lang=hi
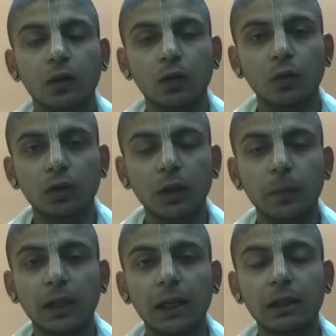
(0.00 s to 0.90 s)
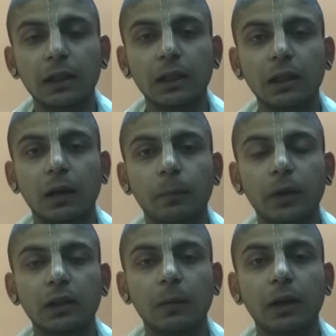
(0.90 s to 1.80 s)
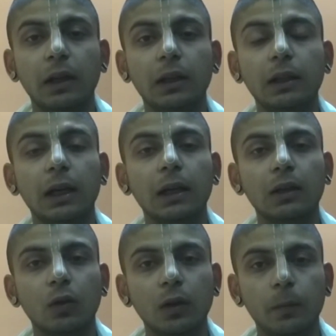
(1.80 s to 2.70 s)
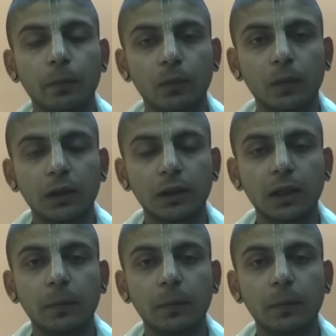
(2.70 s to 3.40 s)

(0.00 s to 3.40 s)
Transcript: तो उसी प्रयास से कि हम पे समय नहीं है हर कोई किसी के